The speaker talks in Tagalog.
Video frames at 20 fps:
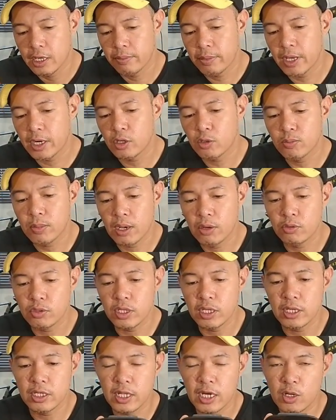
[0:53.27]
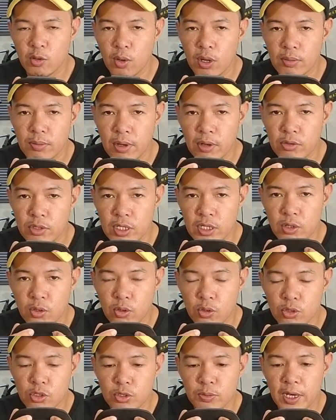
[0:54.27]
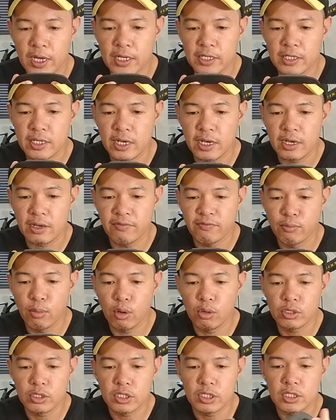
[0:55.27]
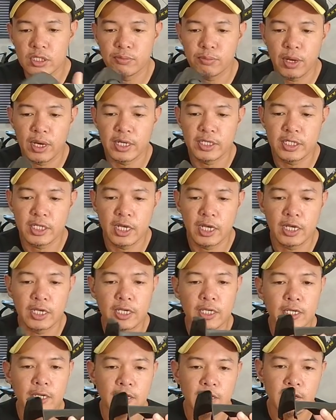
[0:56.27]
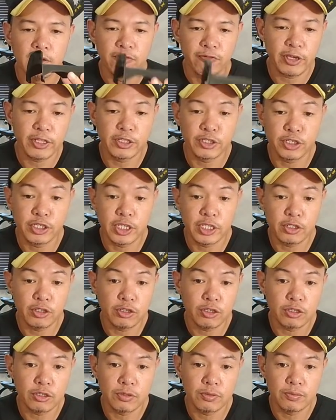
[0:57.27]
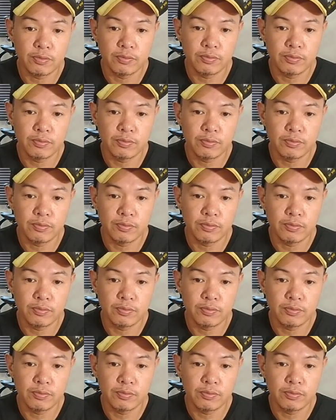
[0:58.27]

merong mounting, dalawang mounting holes para sa bolts, para sa fender na to.